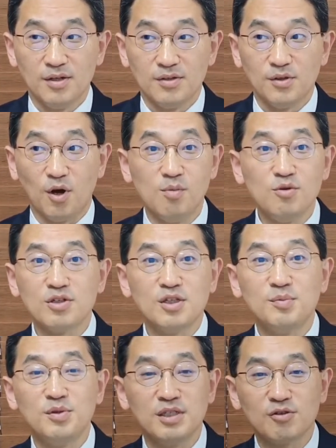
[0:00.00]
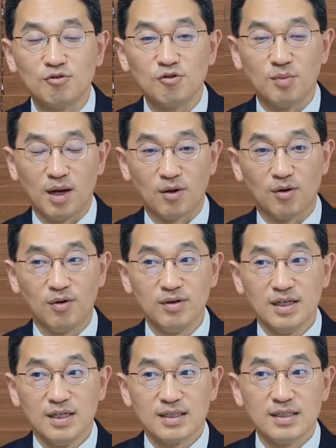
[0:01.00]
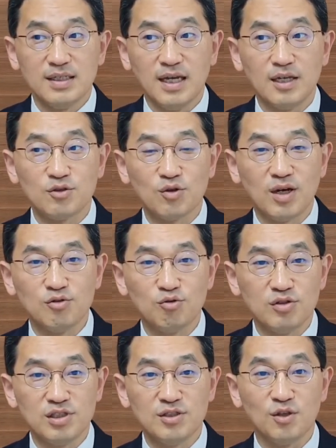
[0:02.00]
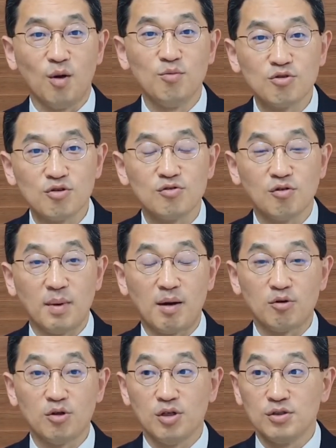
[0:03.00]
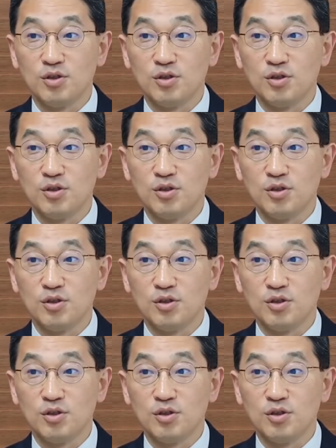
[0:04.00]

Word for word: 너무 그분이 궁금하고 그 예수가 누군지 너무 궁금하고